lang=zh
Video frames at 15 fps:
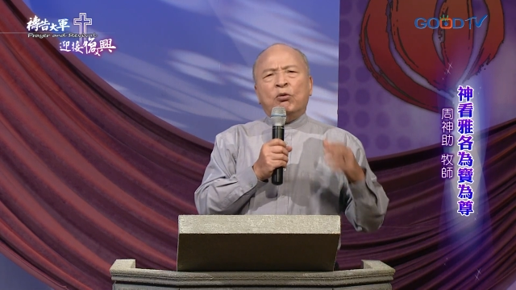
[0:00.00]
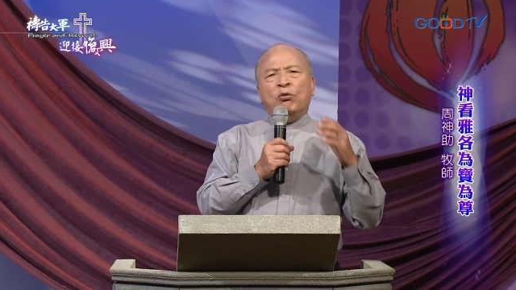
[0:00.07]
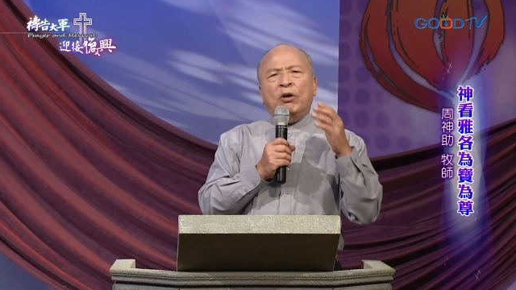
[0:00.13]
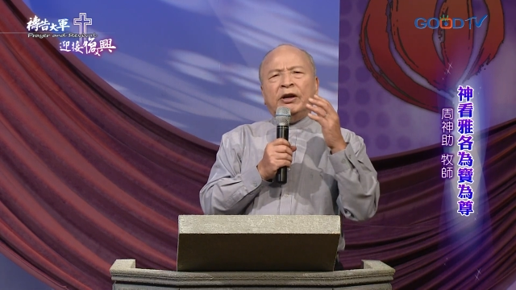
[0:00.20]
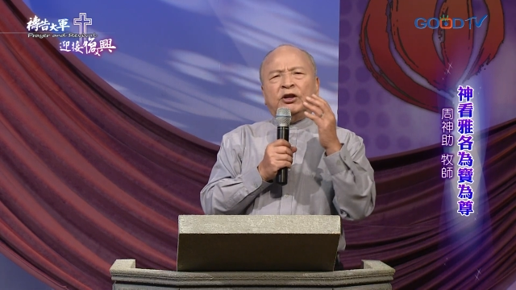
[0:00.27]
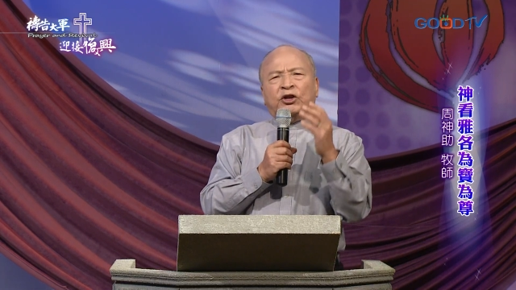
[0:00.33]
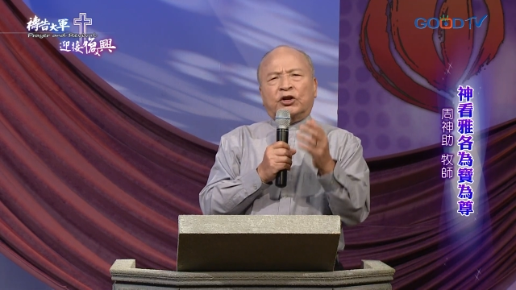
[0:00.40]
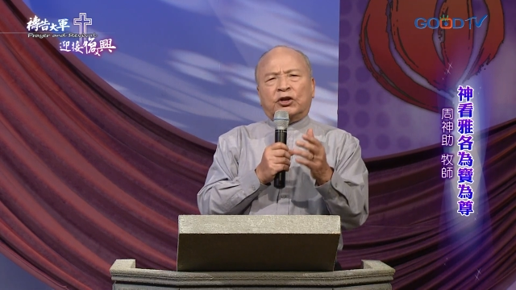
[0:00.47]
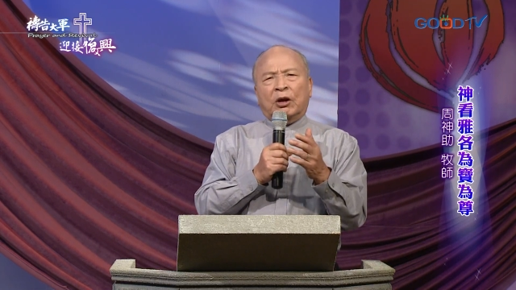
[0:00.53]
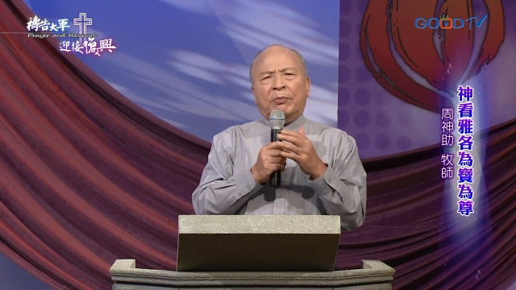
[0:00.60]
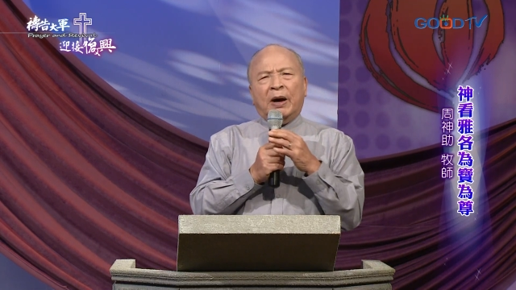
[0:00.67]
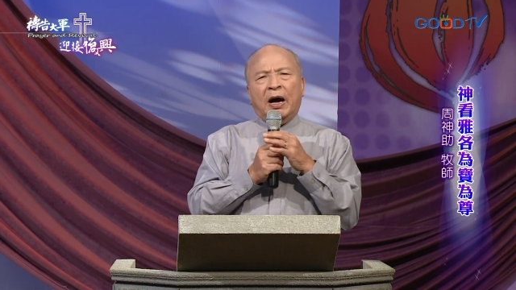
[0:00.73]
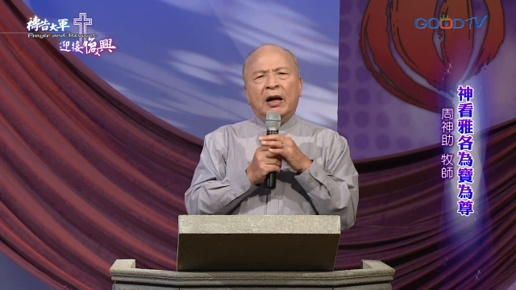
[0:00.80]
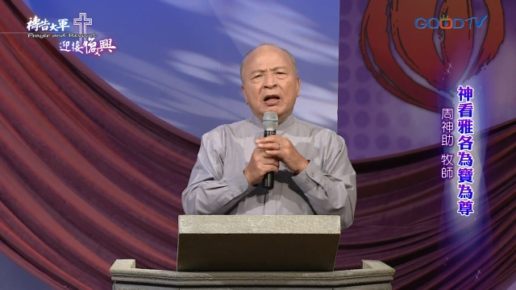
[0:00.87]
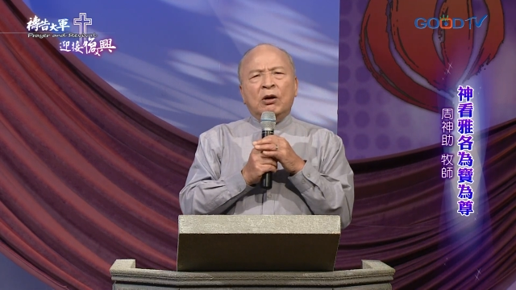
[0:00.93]
为什
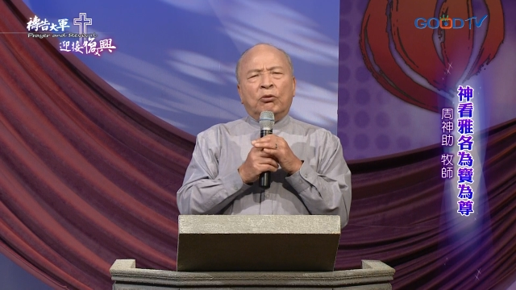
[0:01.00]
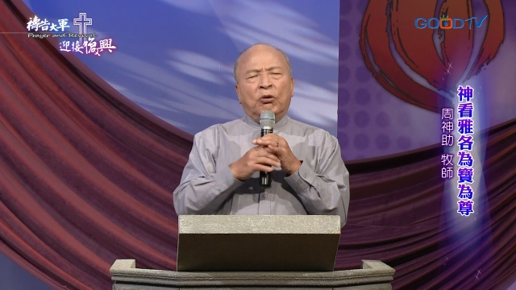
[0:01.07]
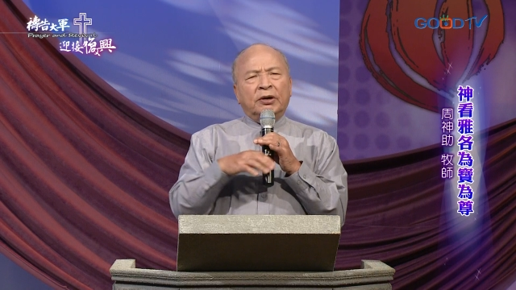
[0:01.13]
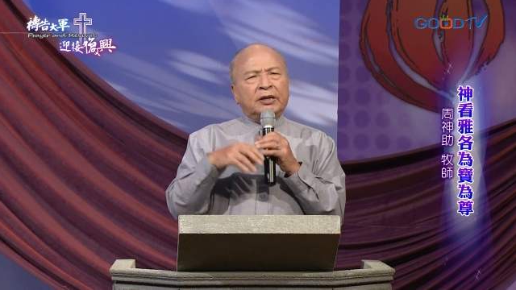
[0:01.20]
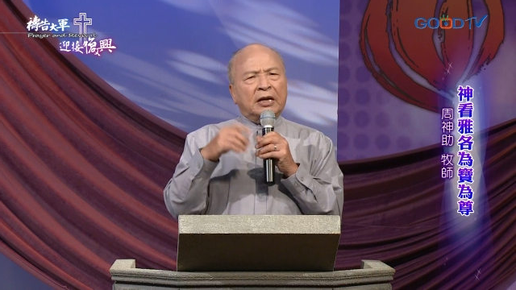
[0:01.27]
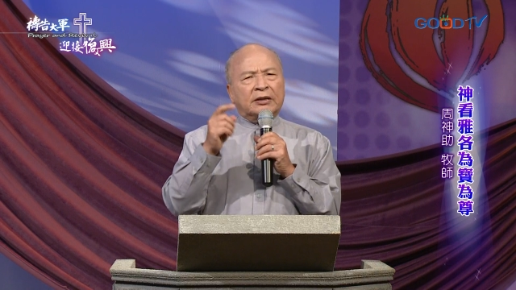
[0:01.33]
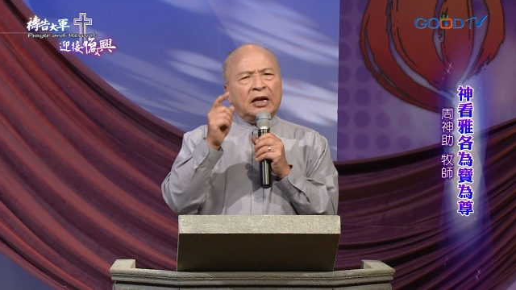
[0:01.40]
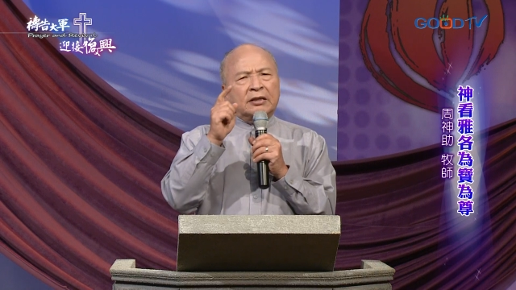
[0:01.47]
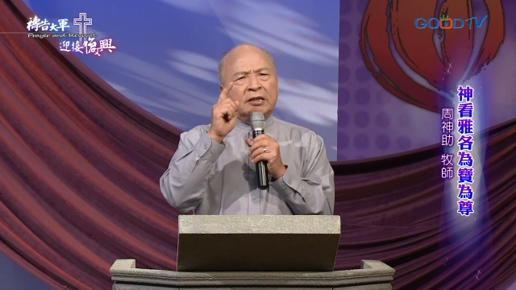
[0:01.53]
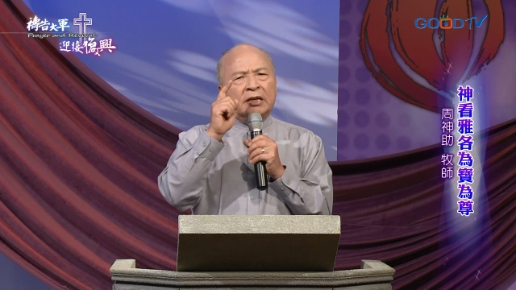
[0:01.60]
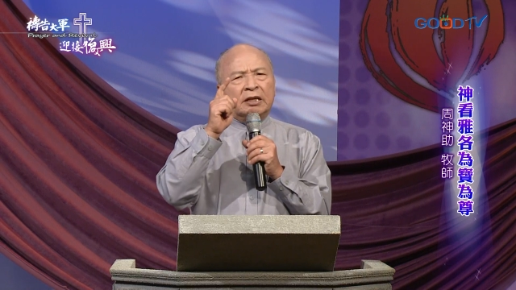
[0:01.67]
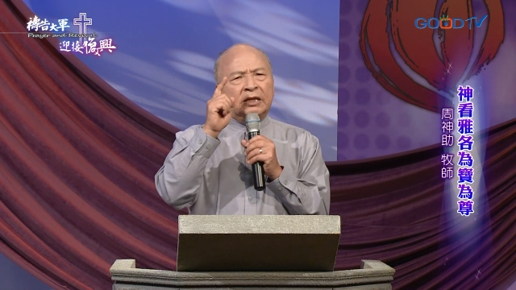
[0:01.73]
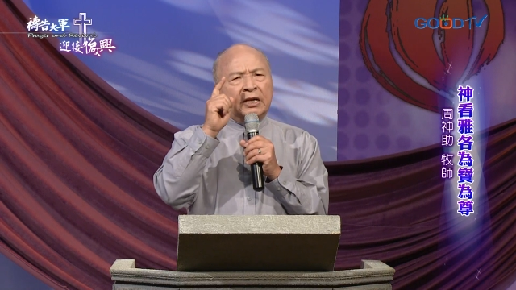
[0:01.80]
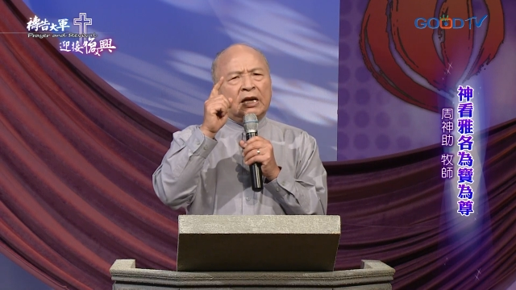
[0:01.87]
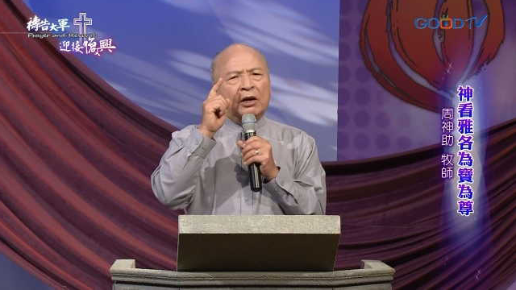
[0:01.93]
么？我想在这
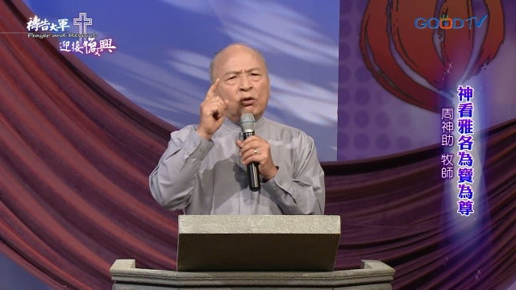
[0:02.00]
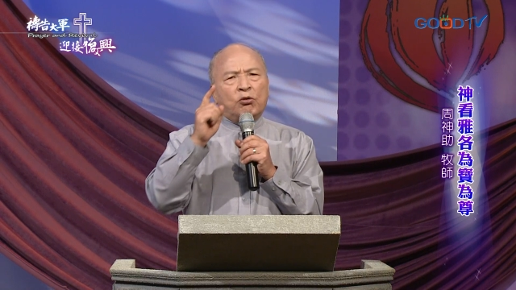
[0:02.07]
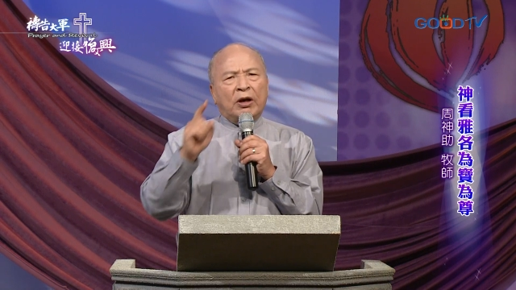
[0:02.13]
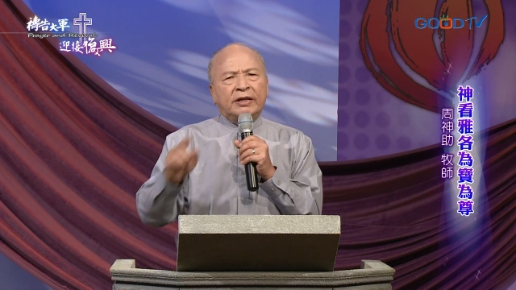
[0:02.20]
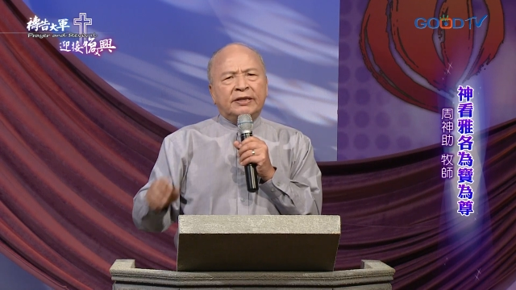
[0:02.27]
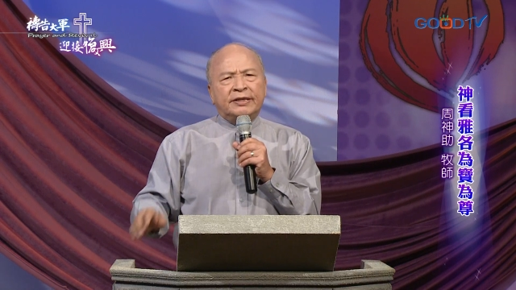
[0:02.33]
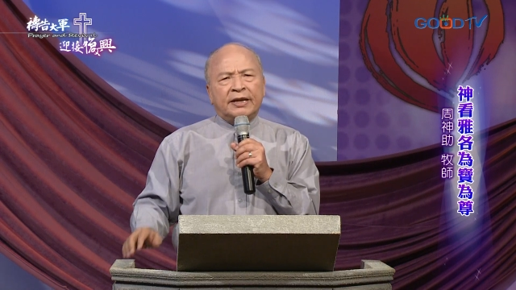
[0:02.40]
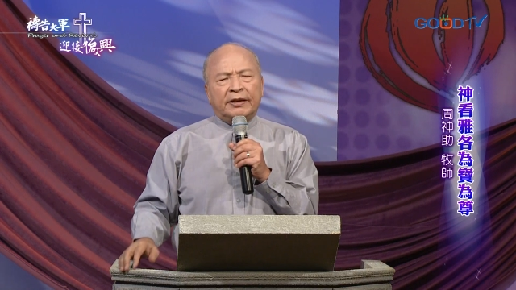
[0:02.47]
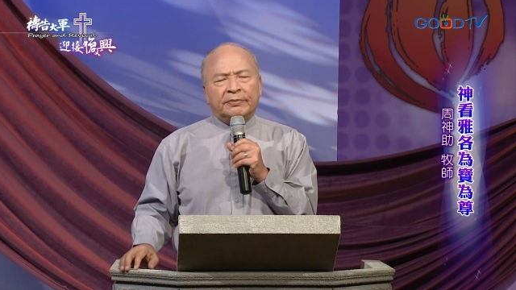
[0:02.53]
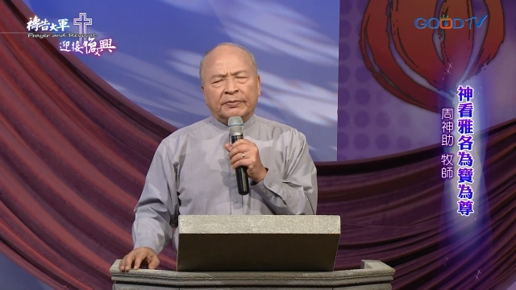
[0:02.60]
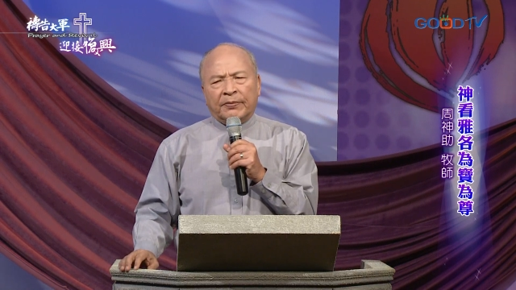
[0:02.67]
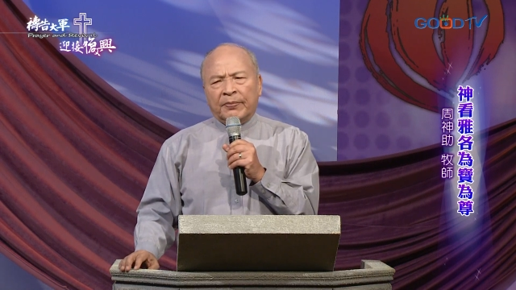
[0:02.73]
里一个关键，